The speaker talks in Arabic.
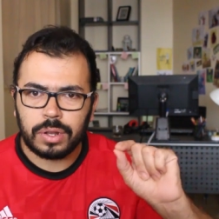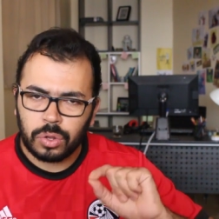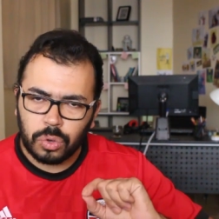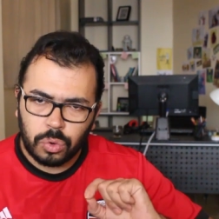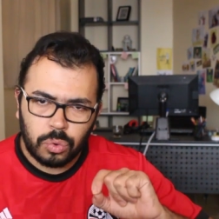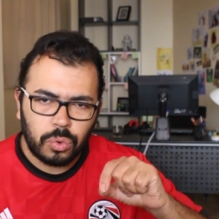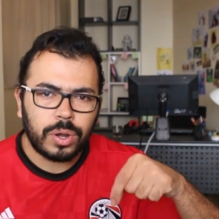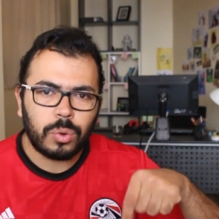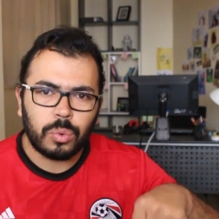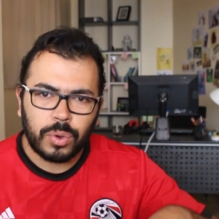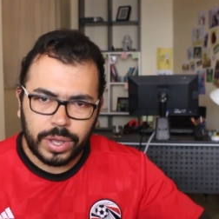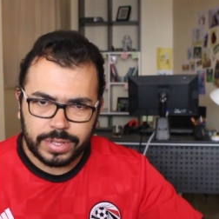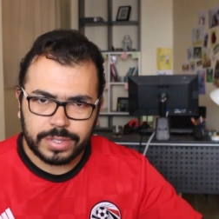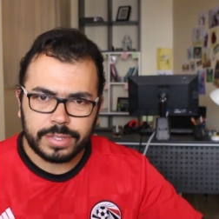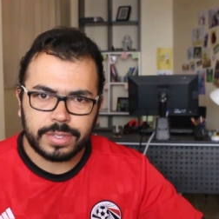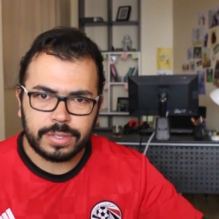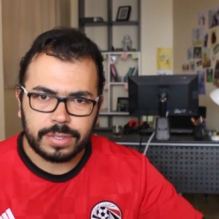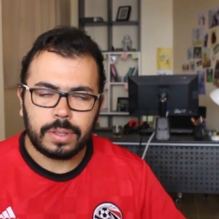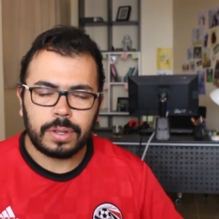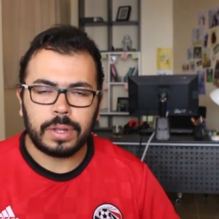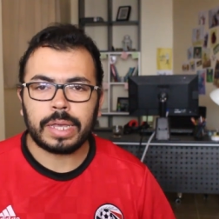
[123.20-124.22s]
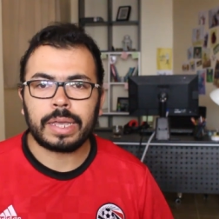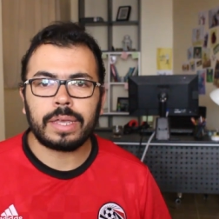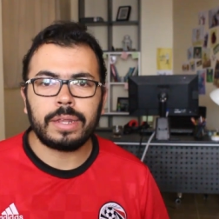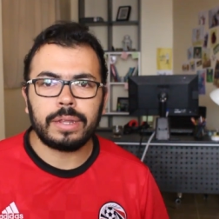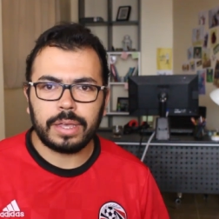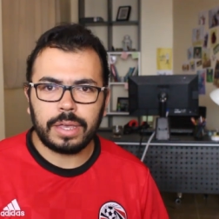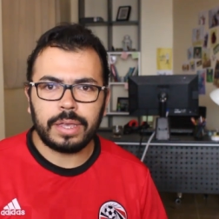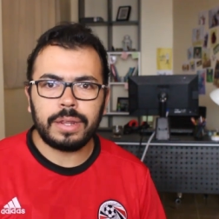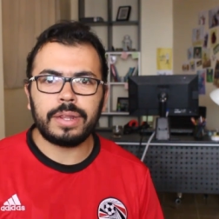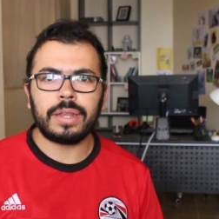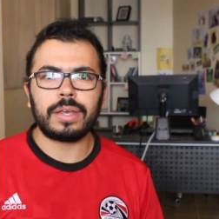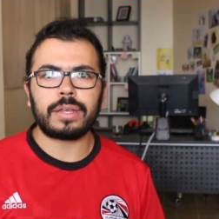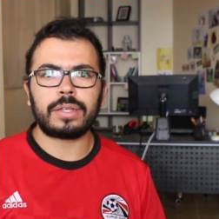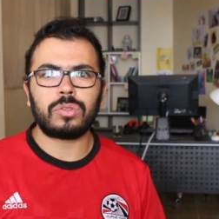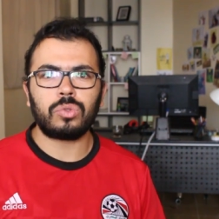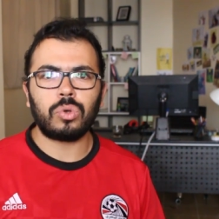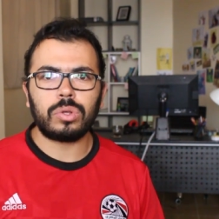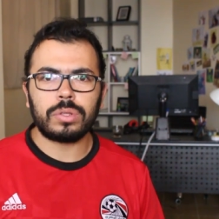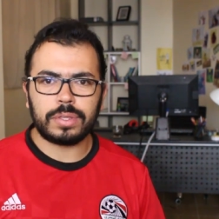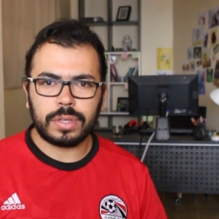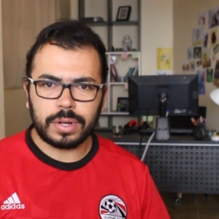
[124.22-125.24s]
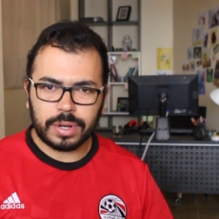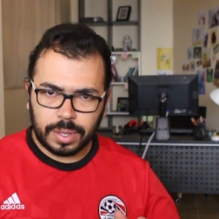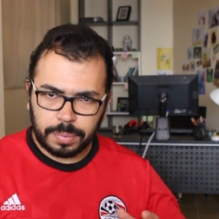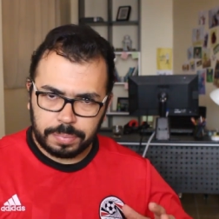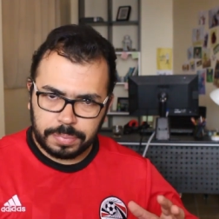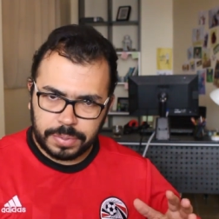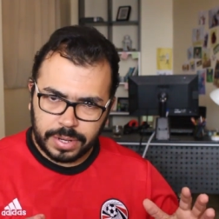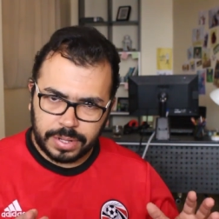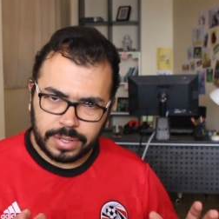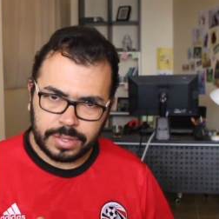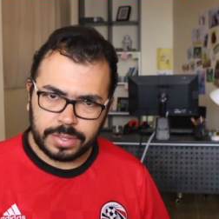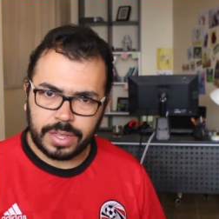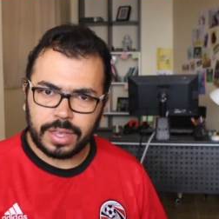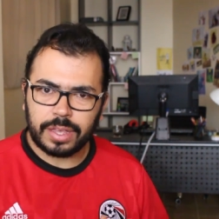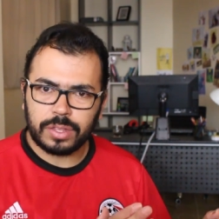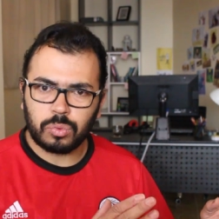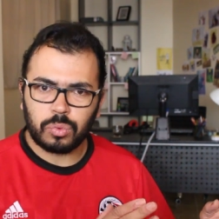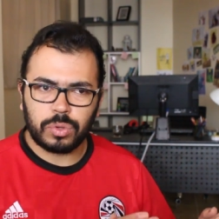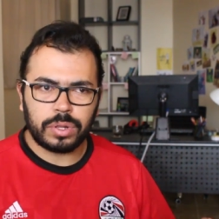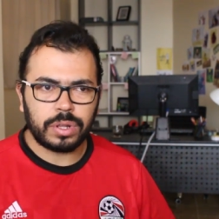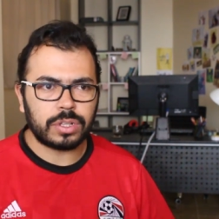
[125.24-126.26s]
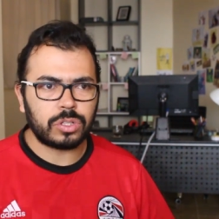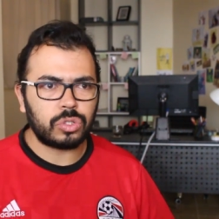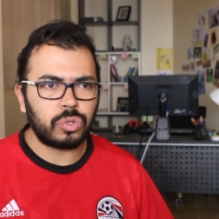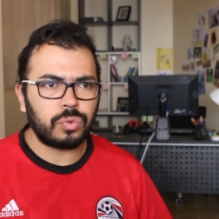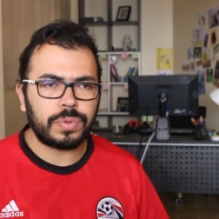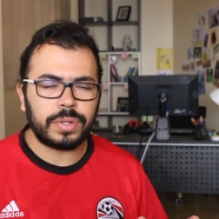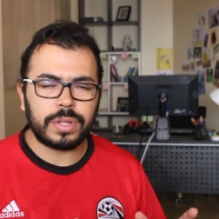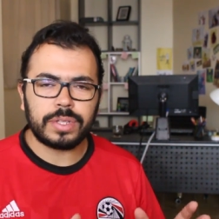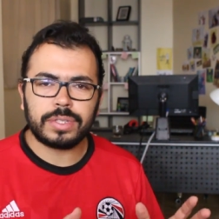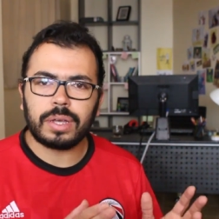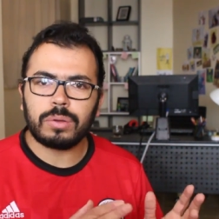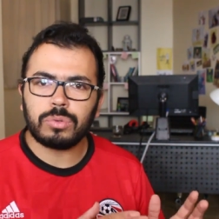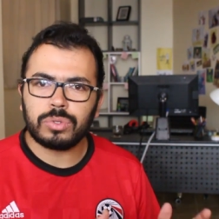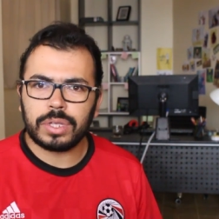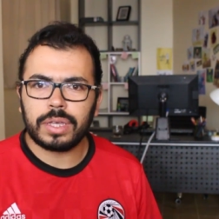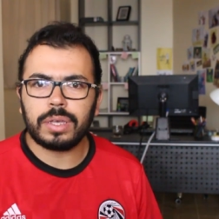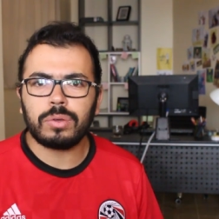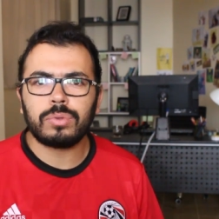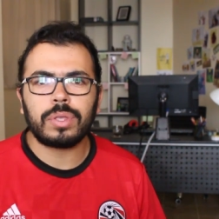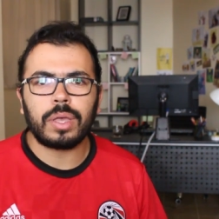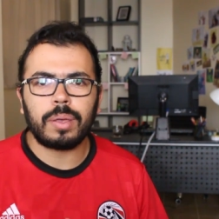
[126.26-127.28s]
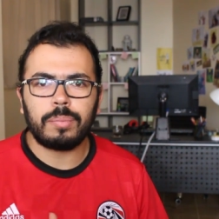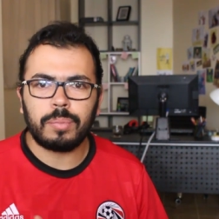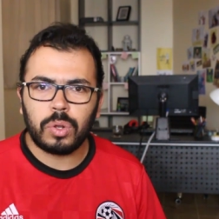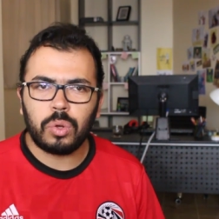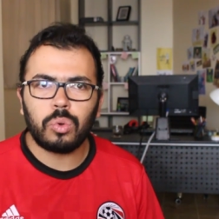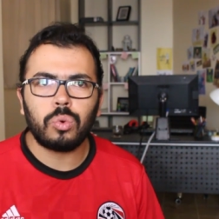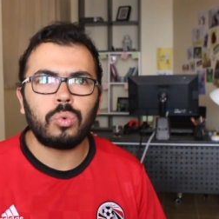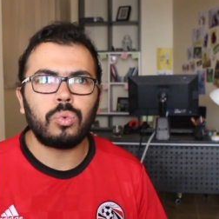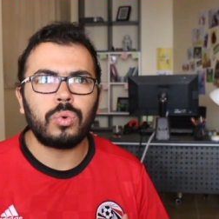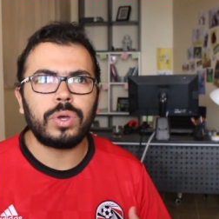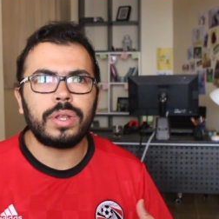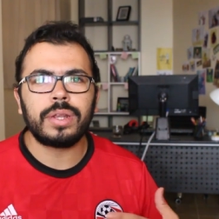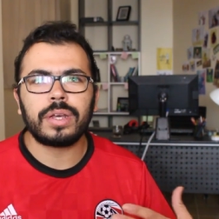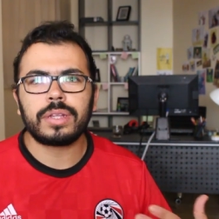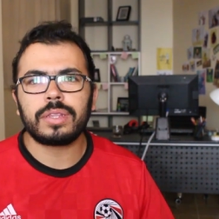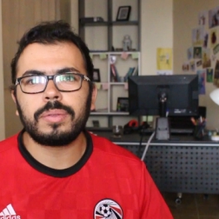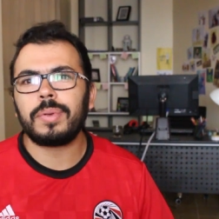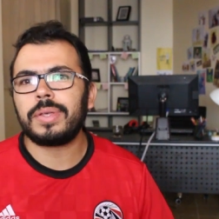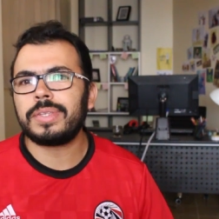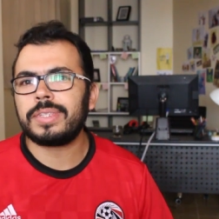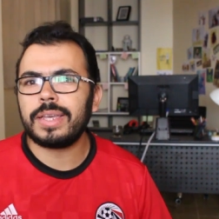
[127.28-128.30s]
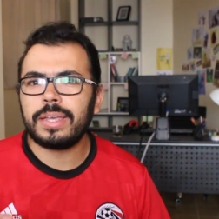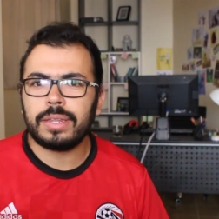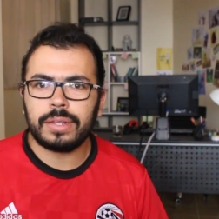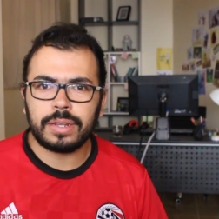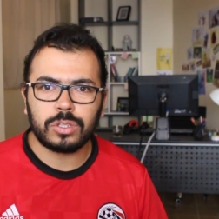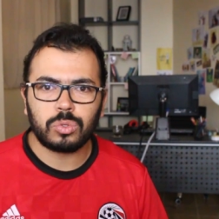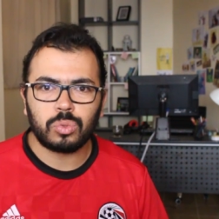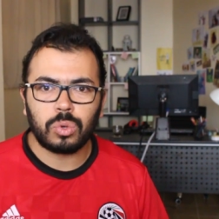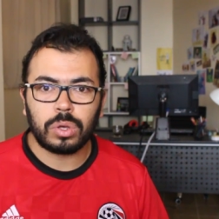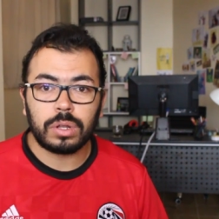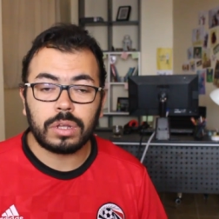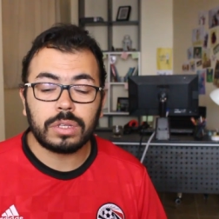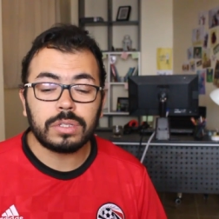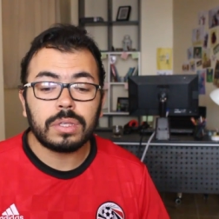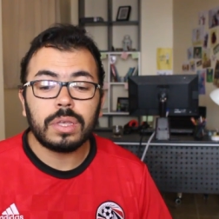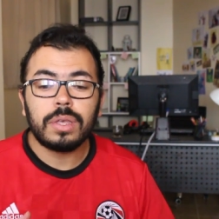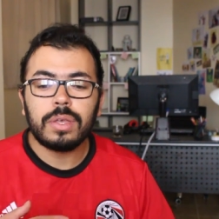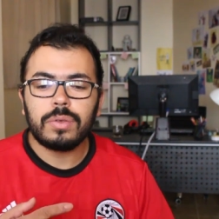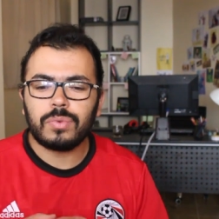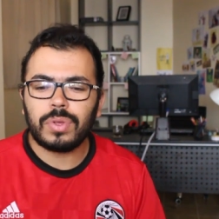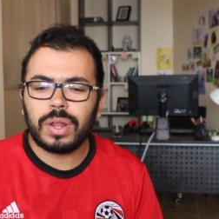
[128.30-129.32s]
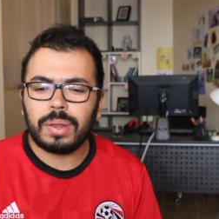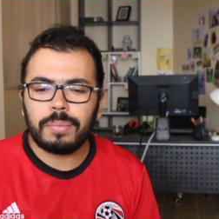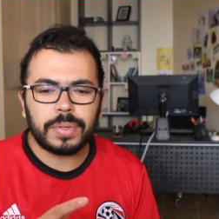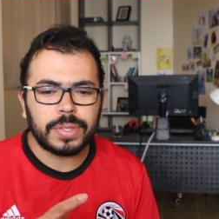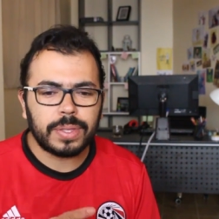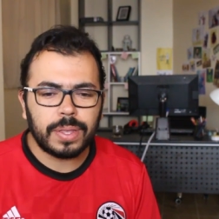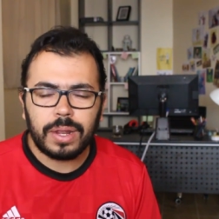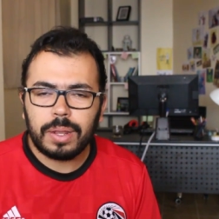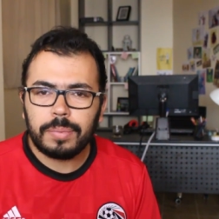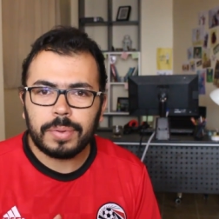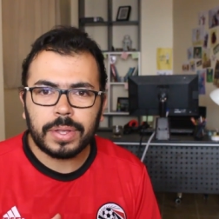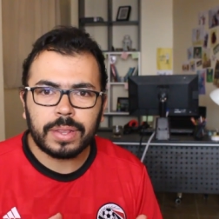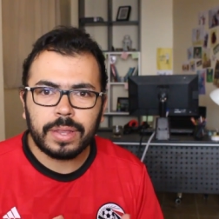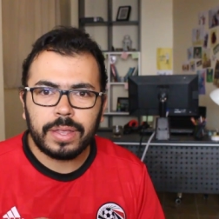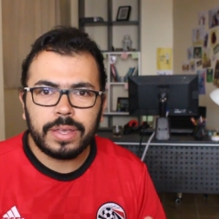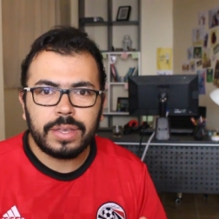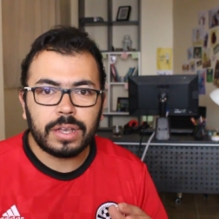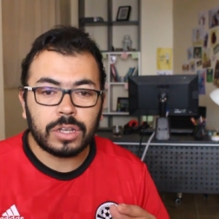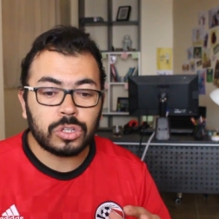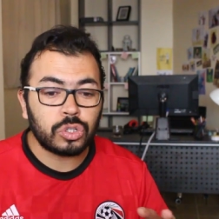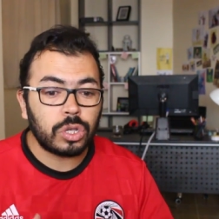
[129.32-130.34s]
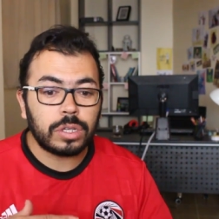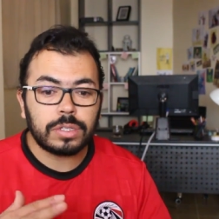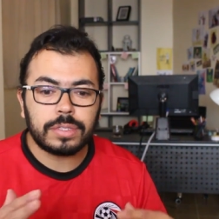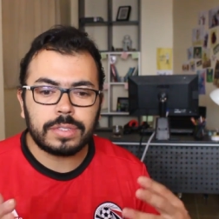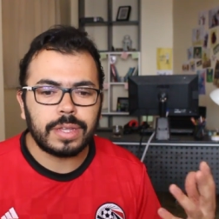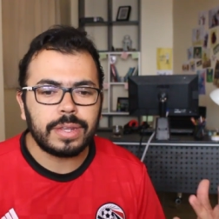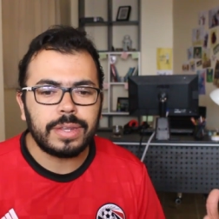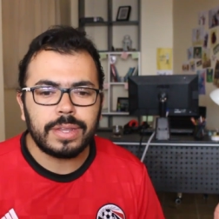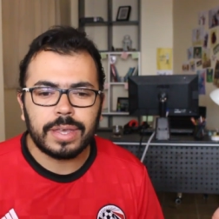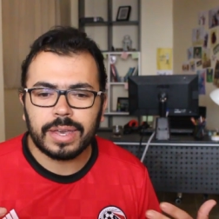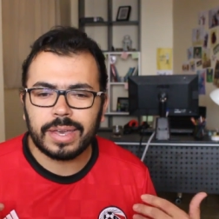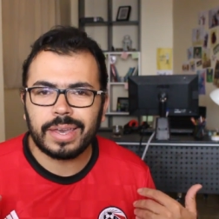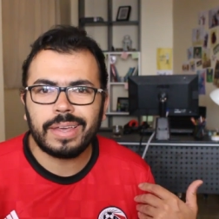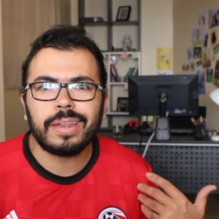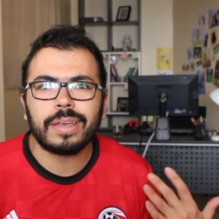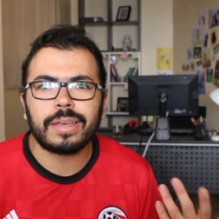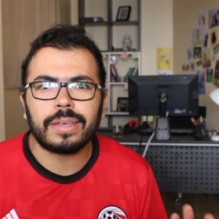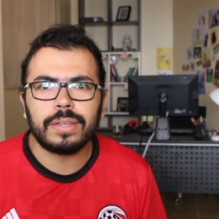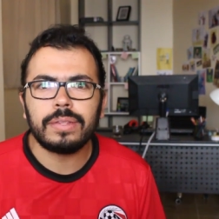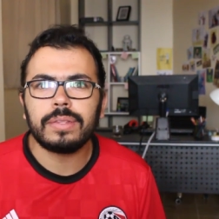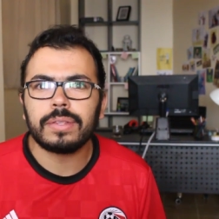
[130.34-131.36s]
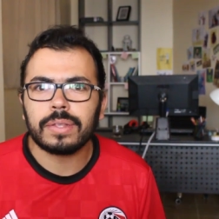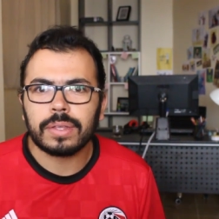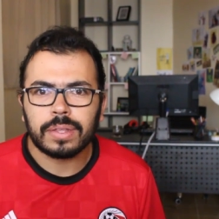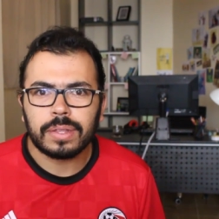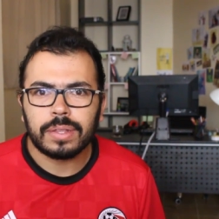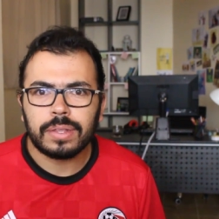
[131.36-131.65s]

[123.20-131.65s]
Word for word: اللي هو الوقتي لكن انك تقعد تركب ترندات وانك تشوف الناس عاوزه ايه وتعمله وانك تبقى زي الناس وخلاص فلما تقلب هتلاقي اشخاص تانية غيرك انت